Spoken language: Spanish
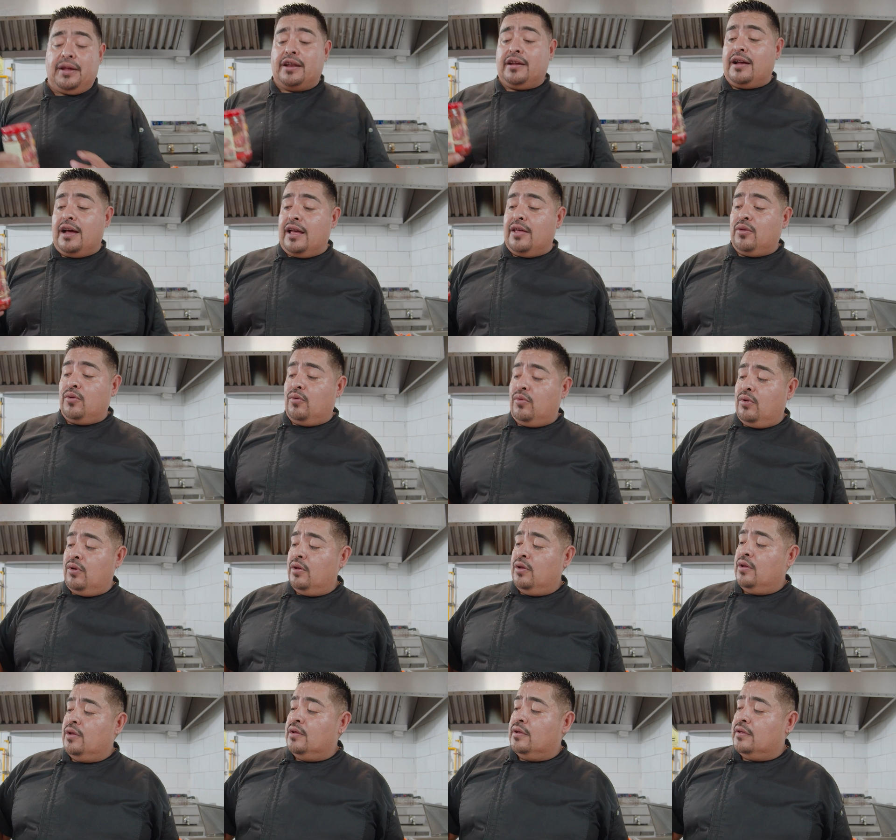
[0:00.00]
mercado
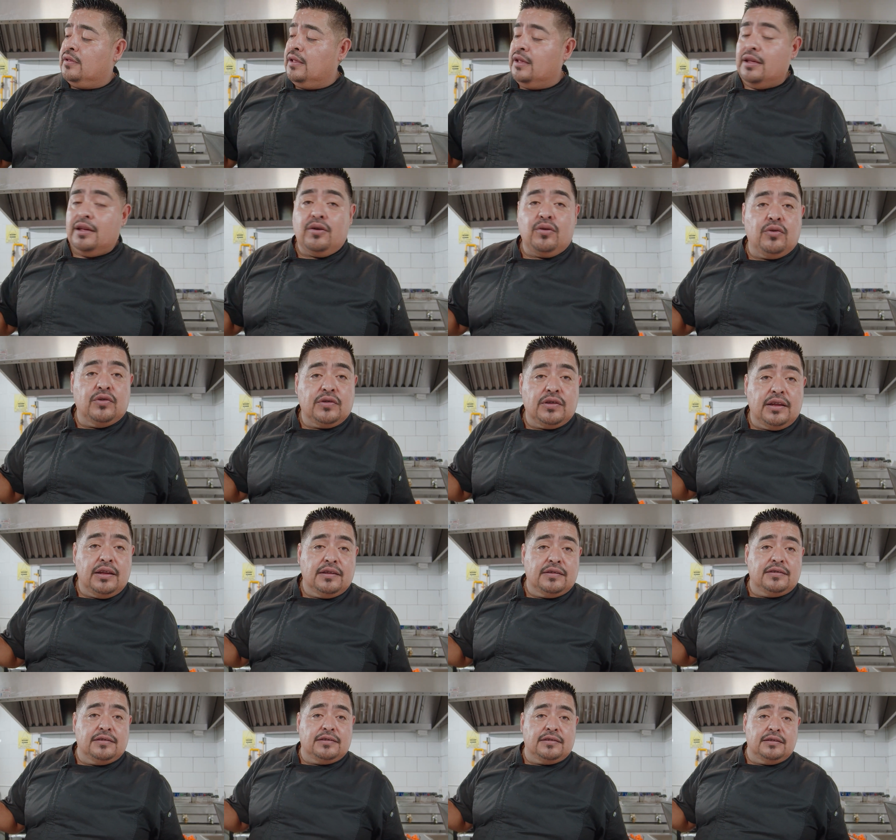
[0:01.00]
de
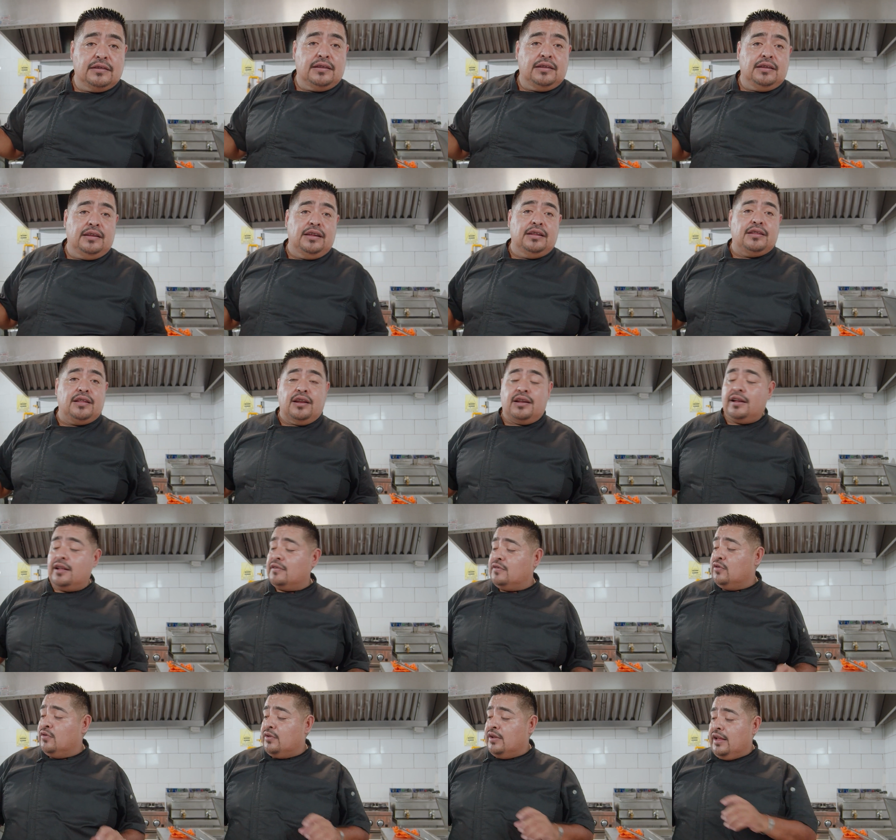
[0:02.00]
cosas
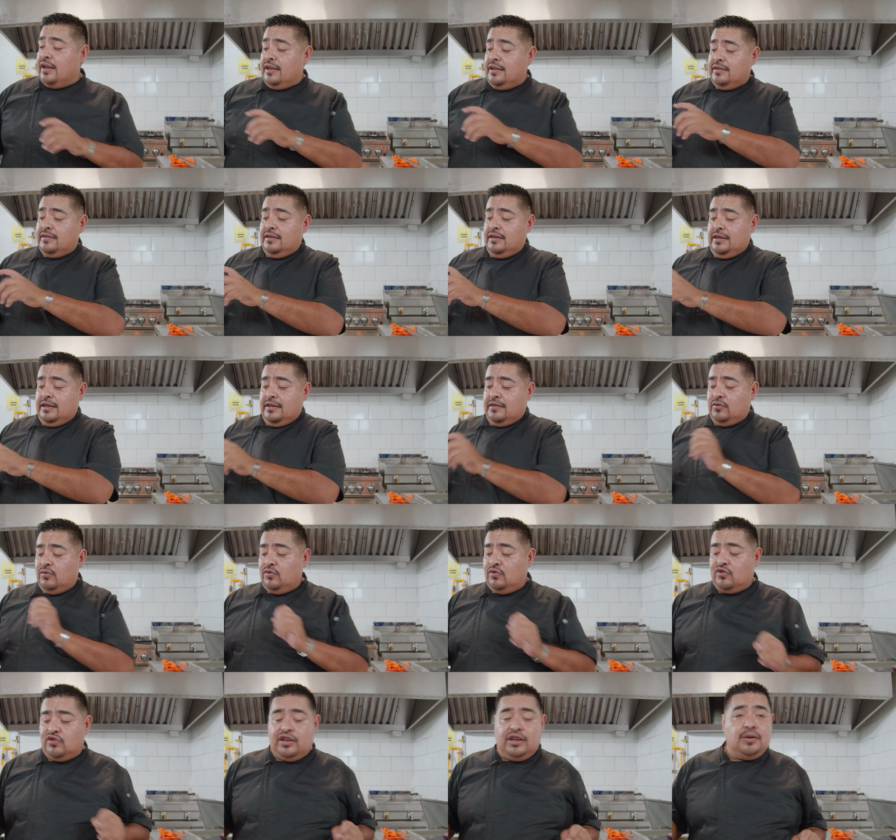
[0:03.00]
internacionales y es
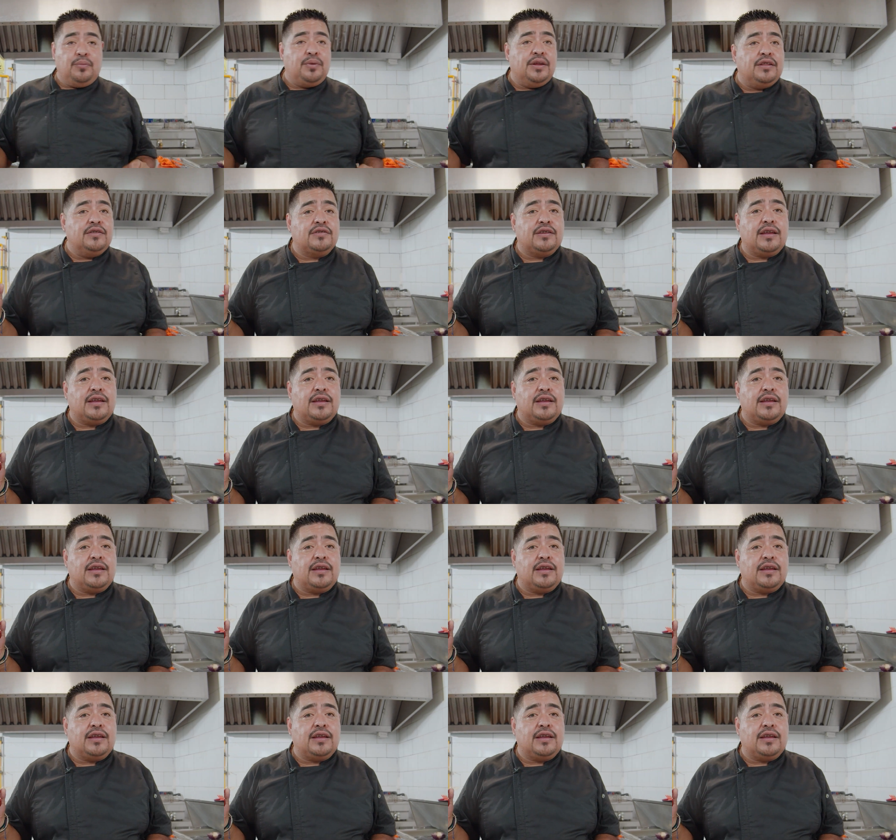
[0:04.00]
un chili bean